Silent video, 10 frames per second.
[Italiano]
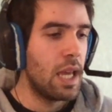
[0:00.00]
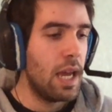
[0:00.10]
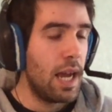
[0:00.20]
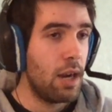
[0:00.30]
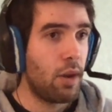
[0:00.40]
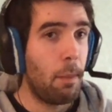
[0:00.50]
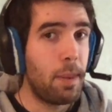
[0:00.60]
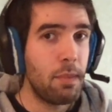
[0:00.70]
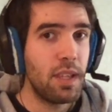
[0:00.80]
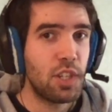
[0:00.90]
Allora,
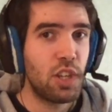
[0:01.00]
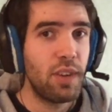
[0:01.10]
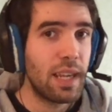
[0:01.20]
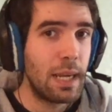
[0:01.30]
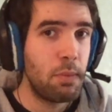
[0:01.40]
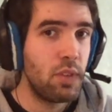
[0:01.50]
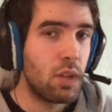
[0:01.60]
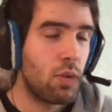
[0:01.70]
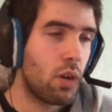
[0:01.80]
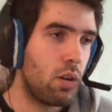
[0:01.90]
prima di lasciarvi i clip vi dico
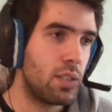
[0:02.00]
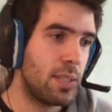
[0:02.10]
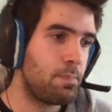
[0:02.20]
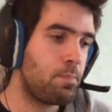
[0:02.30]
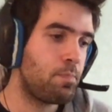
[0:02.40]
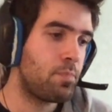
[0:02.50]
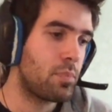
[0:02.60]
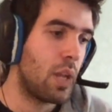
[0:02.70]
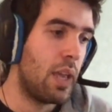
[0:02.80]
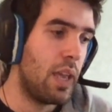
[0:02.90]
una cosa,
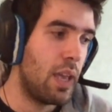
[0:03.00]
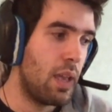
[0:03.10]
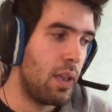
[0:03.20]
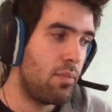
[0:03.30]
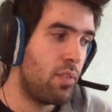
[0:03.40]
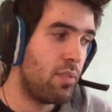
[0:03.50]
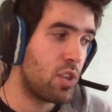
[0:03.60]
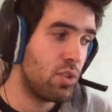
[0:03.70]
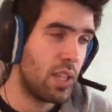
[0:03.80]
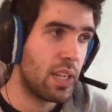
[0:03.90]
e vi faccio
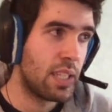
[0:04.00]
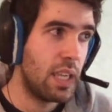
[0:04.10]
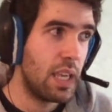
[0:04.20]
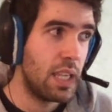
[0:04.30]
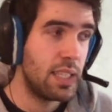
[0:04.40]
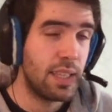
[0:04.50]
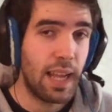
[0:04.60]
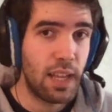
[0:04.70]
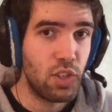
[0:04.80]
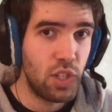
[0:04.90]
vedere anche i
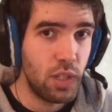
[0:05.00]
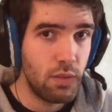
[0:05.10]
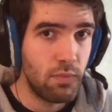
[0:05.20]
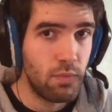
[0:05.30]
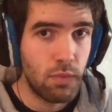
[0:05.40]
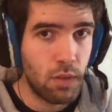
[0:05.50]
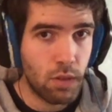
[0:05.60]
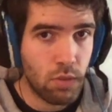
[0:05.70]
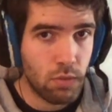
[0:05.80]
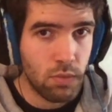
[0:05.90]
setaggi, di
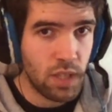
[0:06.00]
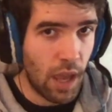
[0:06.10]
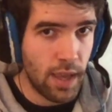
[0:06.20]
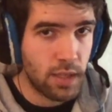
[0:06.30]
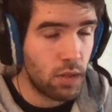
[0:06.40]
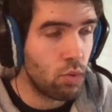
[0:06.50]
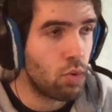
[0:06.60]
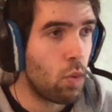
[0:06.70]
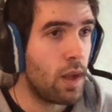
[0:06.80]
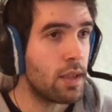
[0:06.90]
sense e tutto
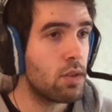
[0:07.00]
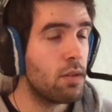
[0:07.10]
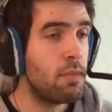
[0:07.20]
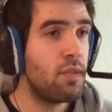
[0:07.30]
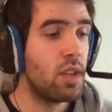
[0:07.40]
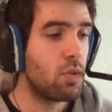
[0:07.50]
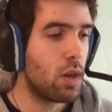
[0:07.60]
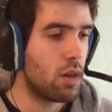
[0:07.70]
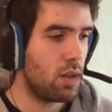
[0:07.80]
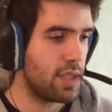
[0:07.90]
quanto, ma vi dico una
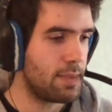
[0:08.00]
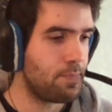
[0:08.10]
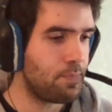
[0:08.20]
cosa,